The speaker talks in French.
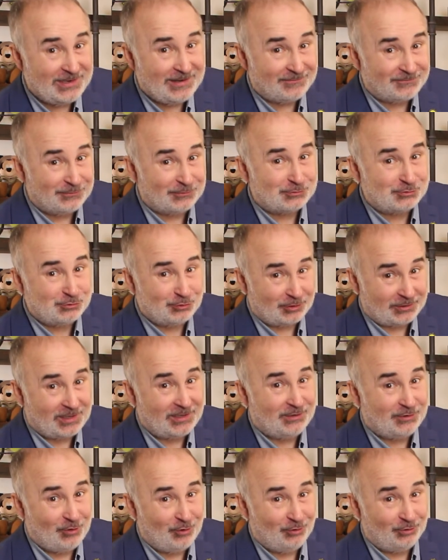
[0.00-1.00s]
la faute sur
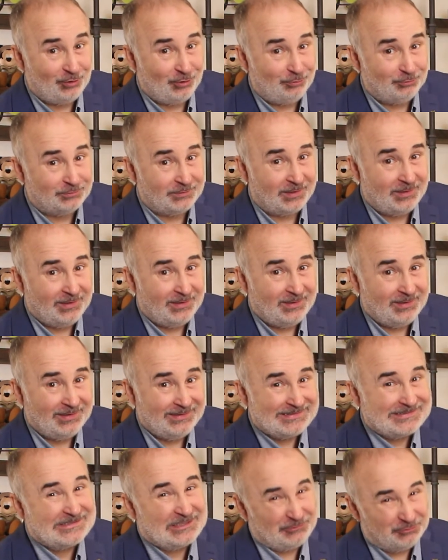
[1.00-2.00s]
quelqu'un d'autre,
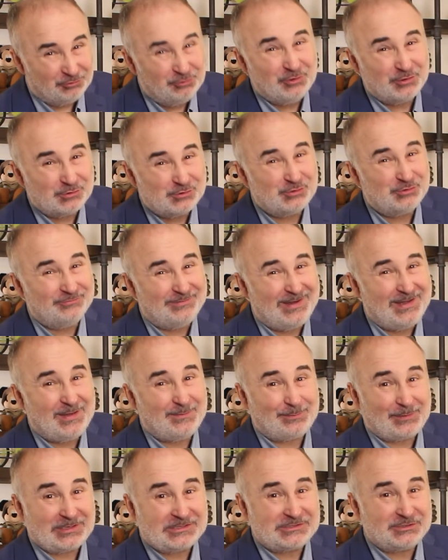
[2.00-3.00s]
ça nous donne souvent
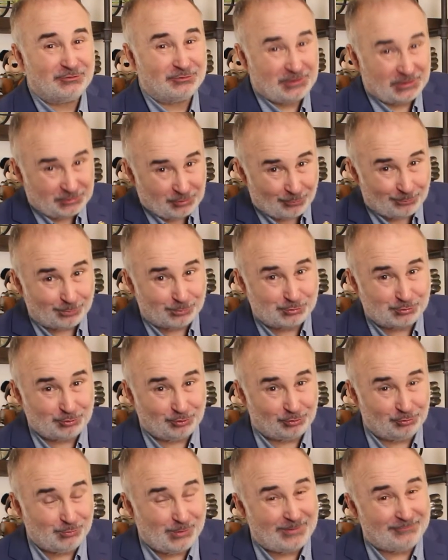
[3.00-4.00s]
l'impression d'être un peu
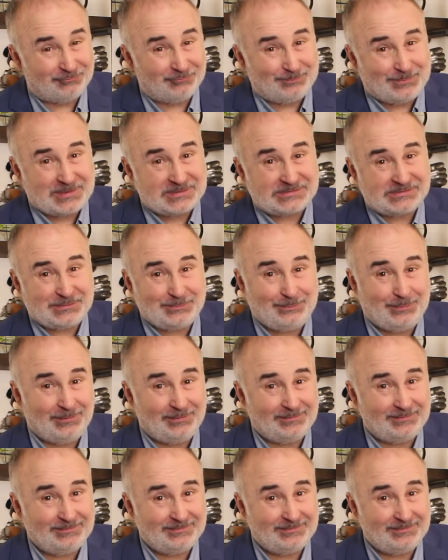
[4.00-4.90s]
sournois, vous pensez pas?